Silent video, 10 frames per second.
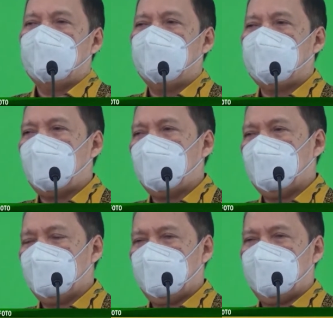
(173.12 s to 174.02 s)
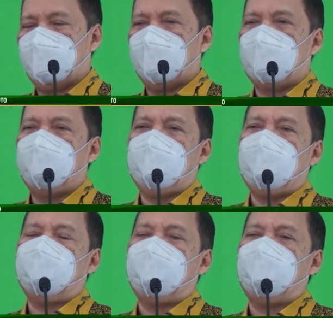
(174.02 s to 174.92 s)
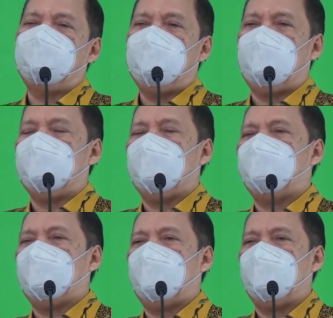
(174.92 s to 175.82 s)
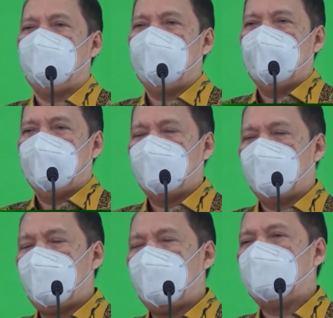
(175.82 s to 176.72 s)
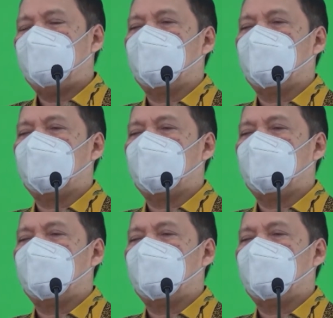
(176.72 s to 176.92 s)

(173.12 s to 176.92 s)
tentang bagaimana penampilan daripada jurnalis